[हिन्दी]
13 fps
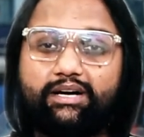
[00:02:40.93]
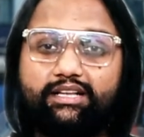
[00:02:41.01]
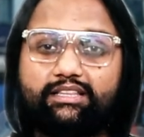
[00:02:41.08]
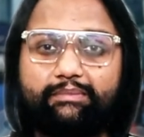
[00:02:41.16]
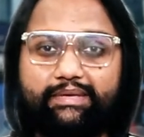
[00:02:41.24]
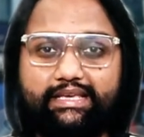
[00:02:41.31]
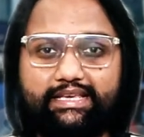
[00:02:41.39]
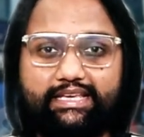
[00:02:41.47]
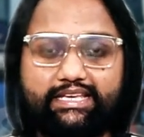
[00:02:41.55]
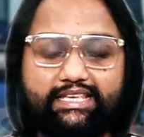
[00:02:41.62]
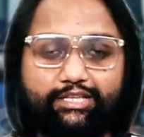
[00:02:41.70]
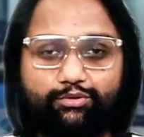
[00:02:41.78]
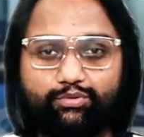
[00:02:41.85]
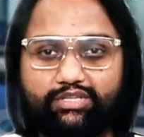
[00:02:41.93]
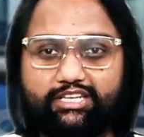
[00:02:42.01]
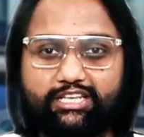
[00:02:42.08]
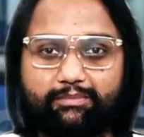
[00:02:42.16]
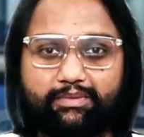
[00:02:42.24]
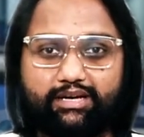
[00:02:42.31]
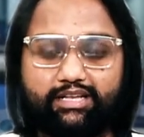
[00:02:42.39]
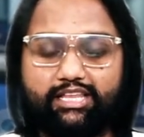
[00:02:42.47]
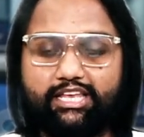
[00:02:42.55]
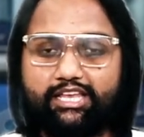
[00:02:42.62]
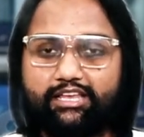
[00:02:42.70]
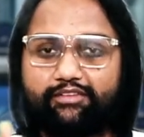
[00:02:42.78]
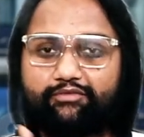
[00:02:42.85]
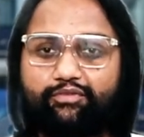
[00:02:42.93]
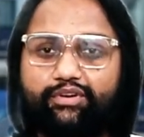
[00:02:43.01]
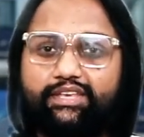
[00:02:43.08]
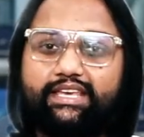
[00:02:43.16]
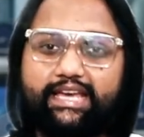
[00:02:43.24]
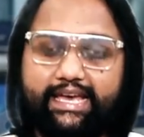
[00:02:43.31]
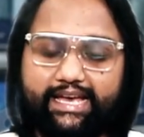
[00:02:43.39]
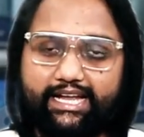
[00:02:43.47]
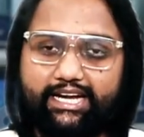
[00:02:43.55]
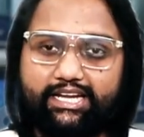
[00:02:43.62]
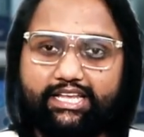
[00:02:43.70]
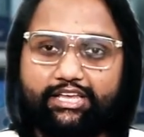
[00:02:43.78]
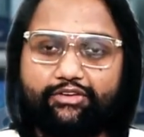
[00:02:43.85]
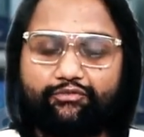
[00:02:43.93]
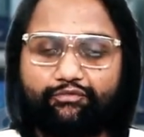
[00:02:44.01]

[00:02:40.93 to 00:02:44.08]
बाद हमें एक या दो दिन के बाद वही एड